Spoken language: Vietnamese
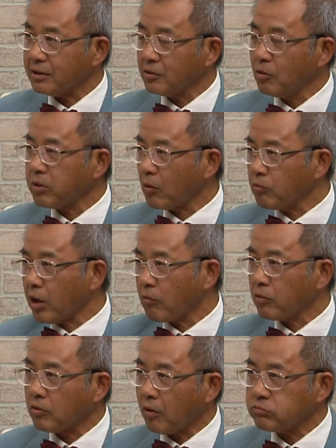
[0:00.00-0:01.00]
lúc ông
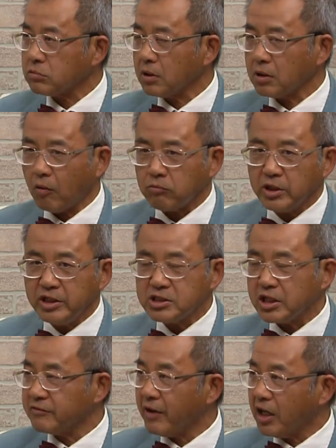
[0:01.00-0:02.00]
ông ông ông ly
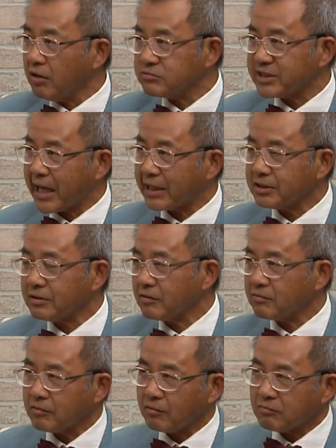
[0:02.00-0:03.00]
dị vợ, ông chán
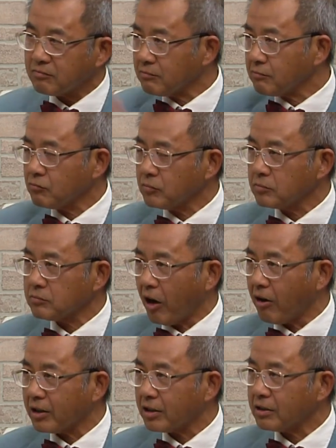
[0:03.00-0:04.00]
ông, ông
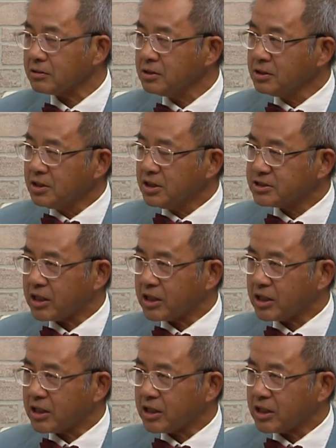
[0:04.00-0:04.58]
bỏ cái đó dạ.